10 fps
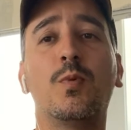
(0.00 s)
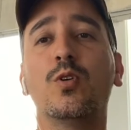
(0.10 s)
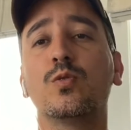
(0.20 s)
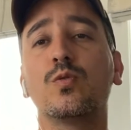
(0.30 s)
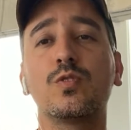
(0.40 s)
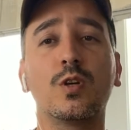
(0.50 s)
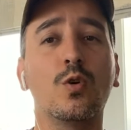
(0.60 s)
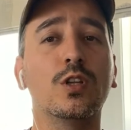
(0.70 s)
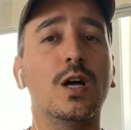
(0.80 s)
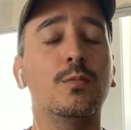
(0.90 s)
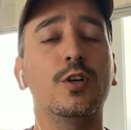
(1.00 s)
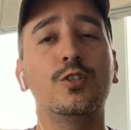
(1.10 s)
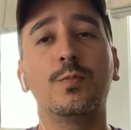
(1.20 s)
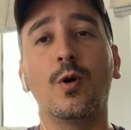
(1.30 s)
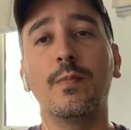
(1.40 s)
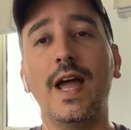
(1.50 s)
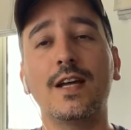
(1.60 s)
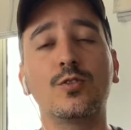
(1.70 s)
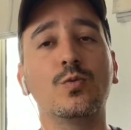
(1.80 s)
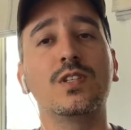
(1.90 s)
Pô, não consigo rodar meu HBO
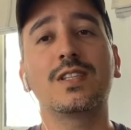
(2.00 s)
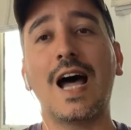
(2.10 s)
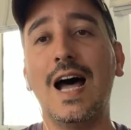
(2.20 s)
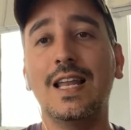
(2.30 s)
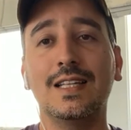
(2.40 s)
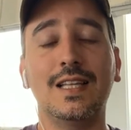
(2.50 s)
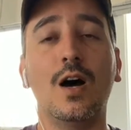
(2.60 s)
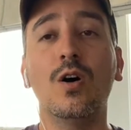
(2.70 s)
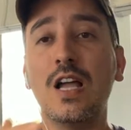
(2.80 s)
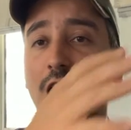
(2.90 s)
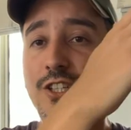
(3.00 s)
Max, não instala, tal.